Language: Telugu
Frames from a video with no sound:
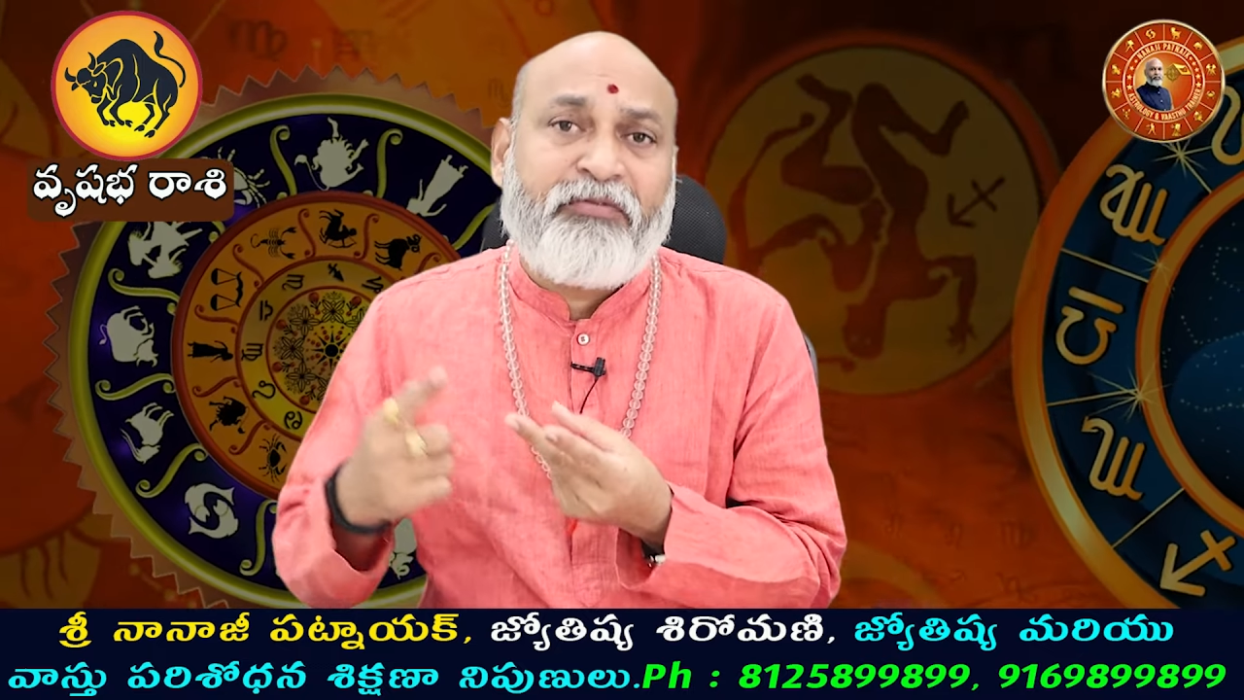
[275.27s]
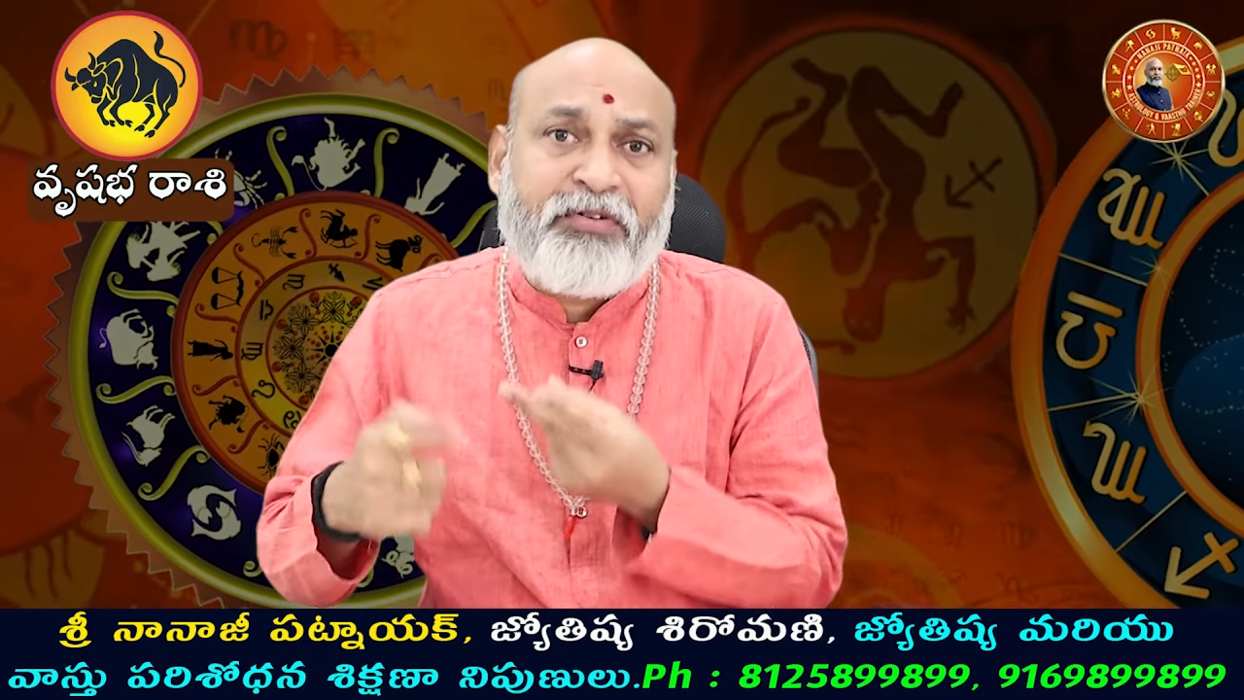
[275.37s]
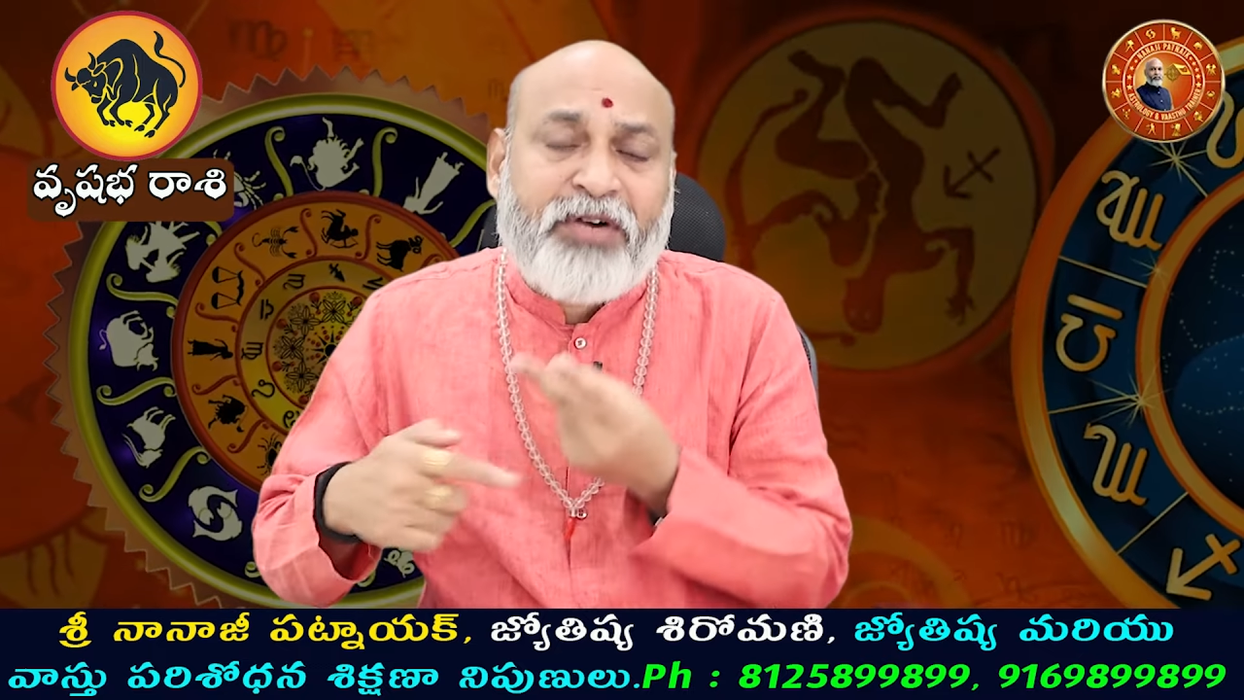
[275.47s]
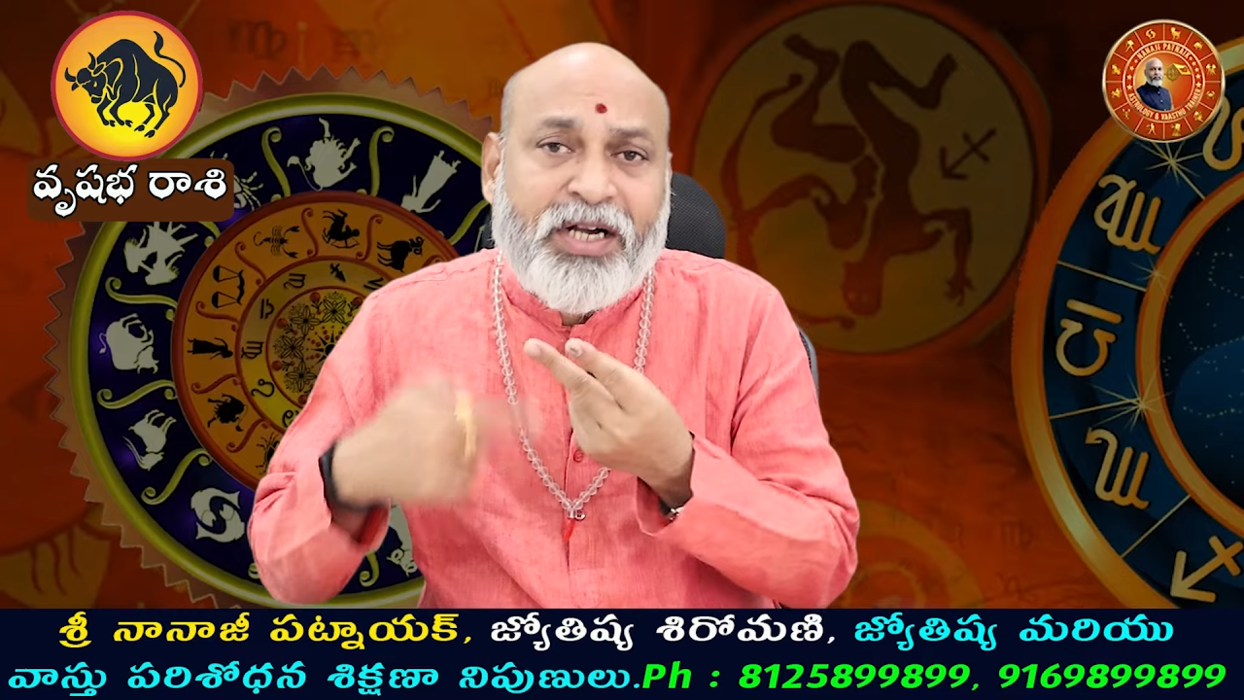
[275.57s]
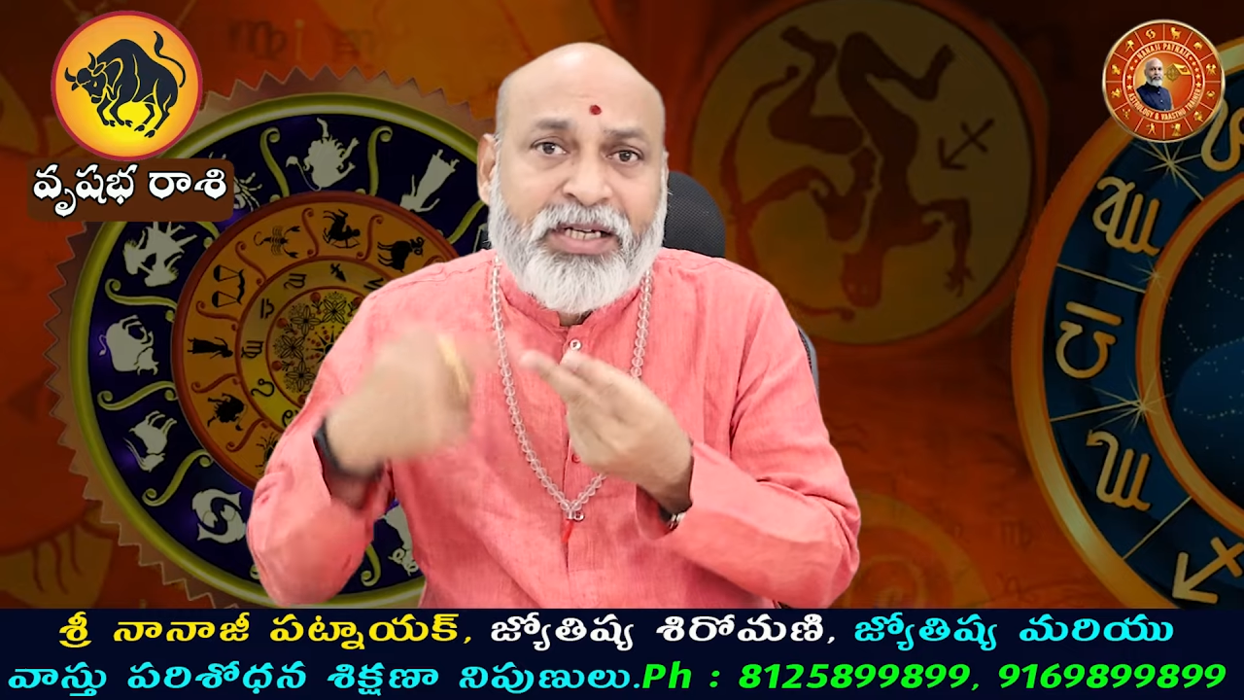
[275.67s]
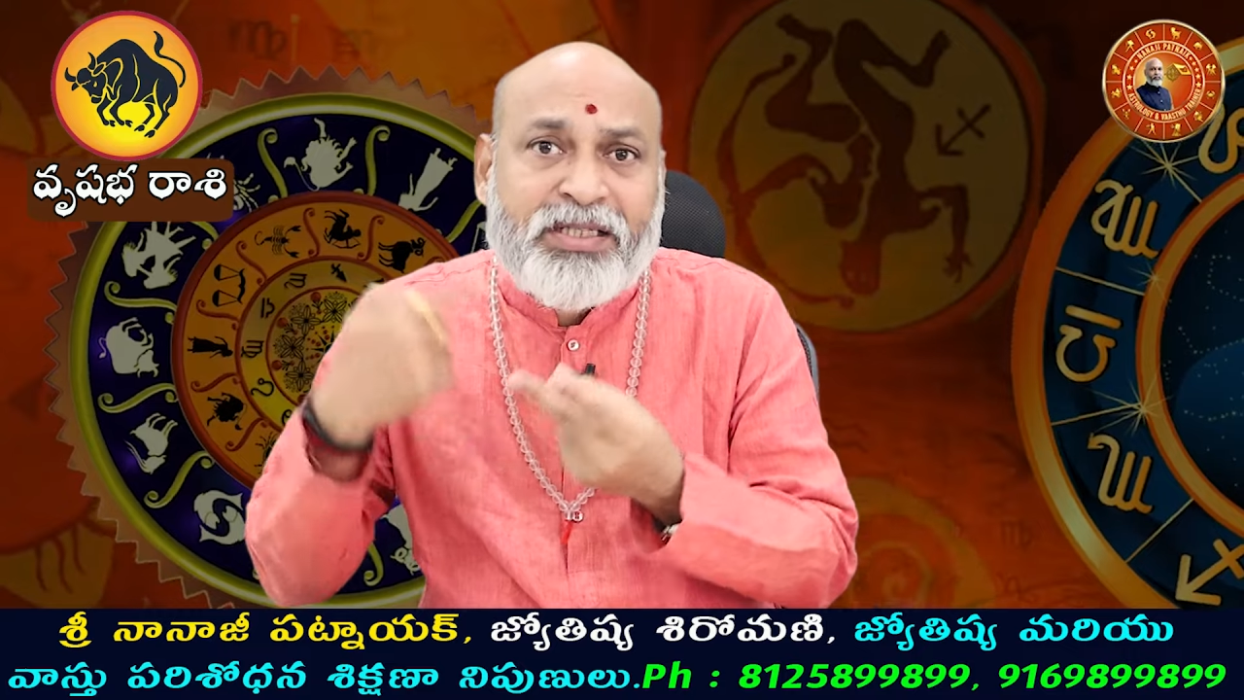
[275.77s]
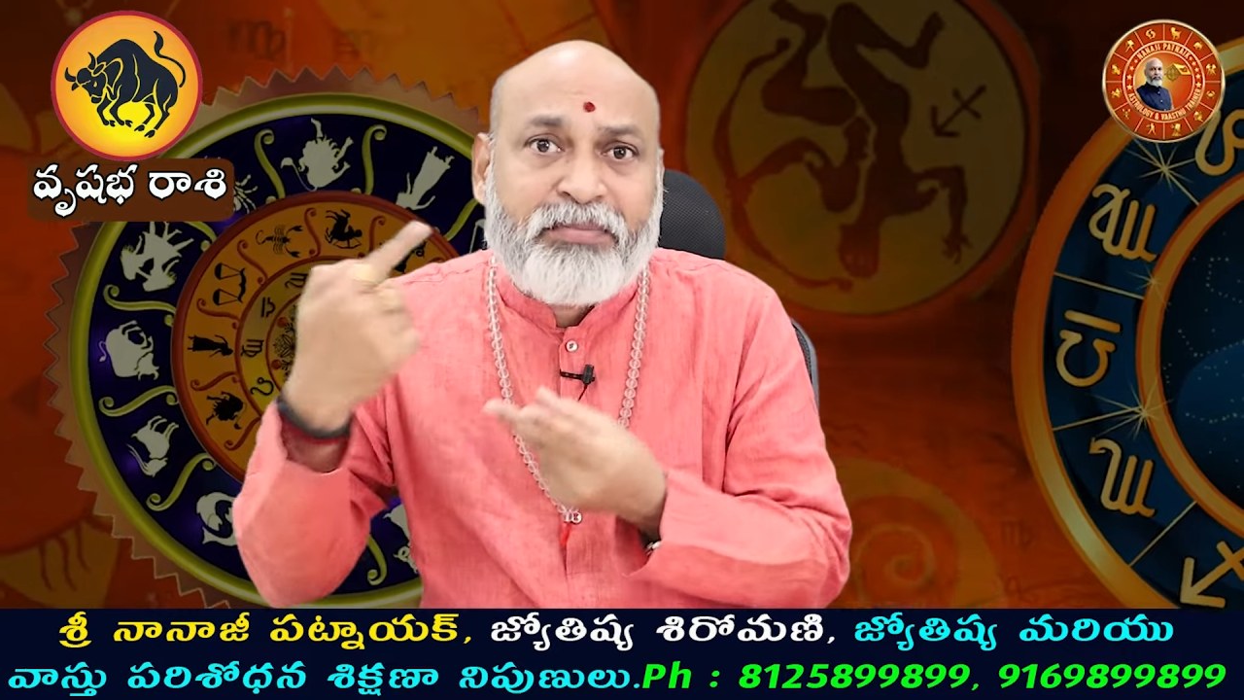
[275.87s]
వివాహ